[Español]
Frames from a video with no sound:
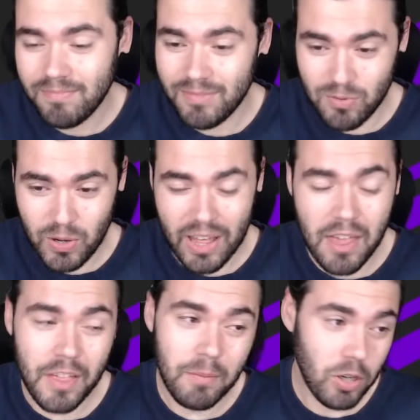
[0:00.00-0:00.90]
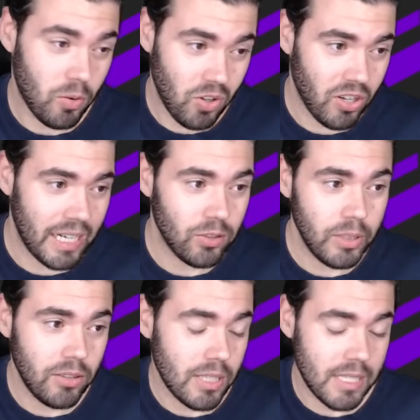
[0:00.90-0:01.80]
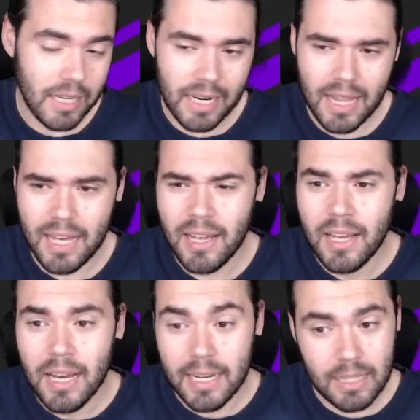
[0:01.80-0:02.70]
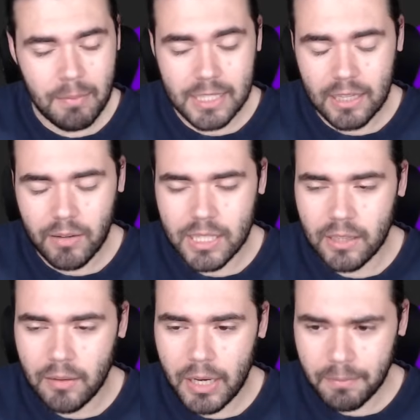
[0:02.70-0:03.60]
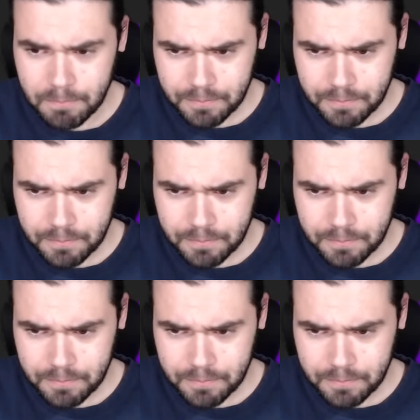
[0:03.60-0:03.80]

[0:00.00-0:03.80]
os voy a decir, porque uno es gratuito, así que nada. Están bastante, bastante bien